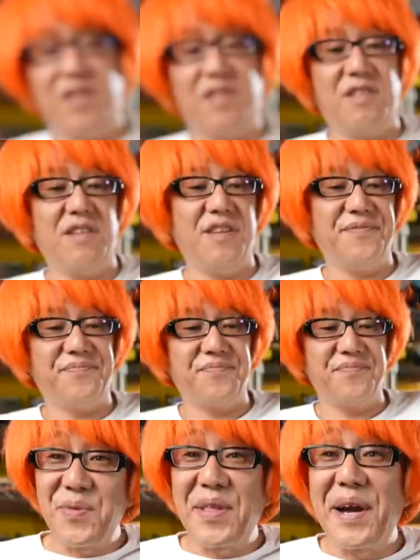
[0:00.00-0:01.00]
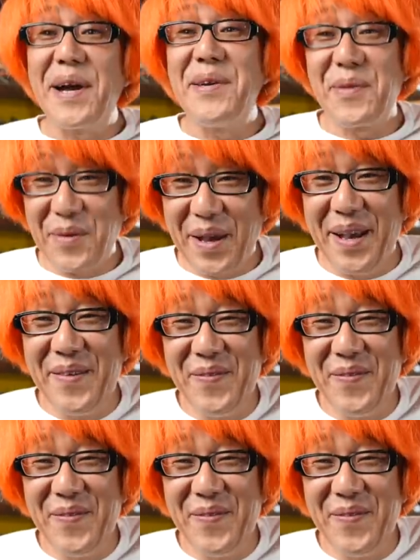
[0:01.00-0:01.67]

てでかいよ俺